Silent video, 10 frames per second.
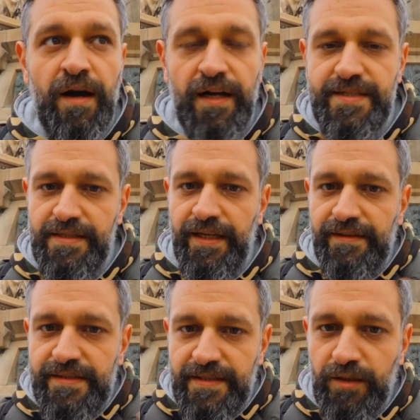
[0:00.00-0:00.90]
Aslında
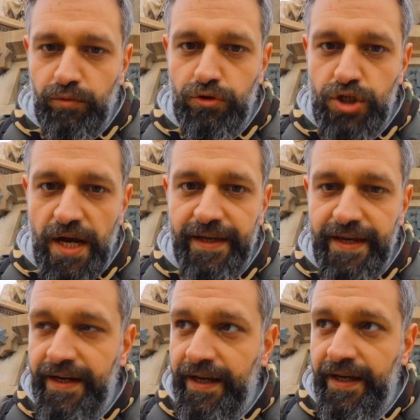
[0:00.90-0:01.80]
Hindistan'ı bulacağı
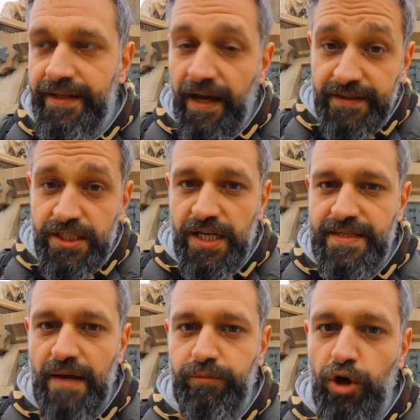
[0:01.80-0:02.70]
yeri yanlış
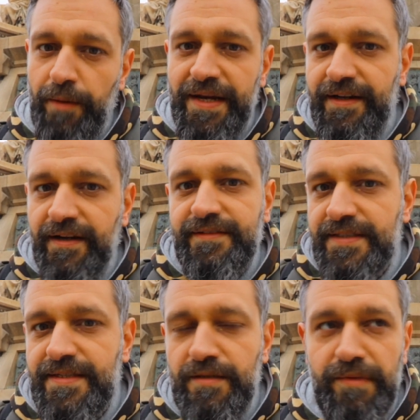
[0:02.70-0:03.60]
hesaplıyor. Amerika
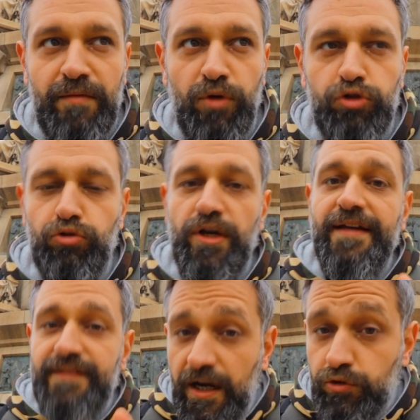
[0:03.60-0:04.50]
kıtasını bilmiyor.
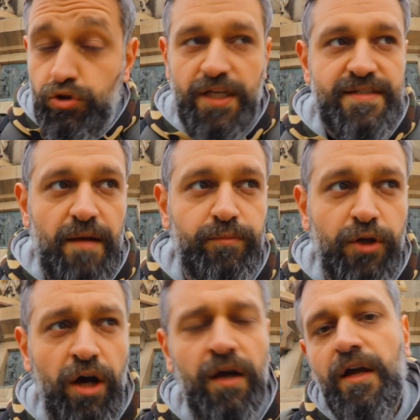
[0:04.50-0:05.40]
Dünyayı daha küçük
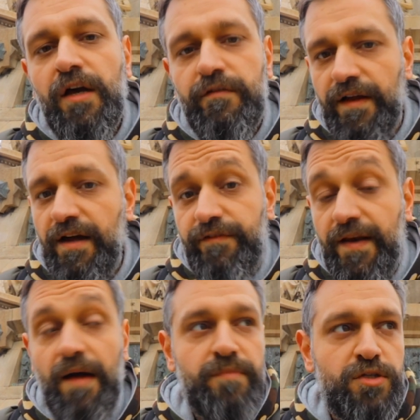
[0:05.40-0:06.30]
hesaplıyor falan
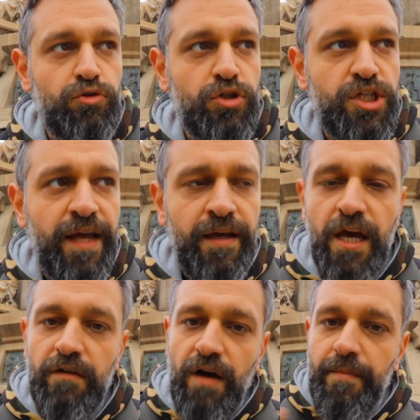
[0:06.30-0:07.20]
filan bir sürü şey
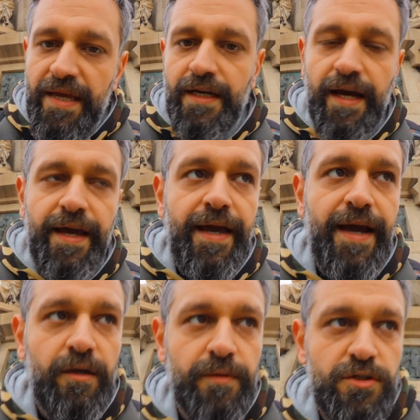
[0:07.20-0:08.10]
ve Amerika'ya ayak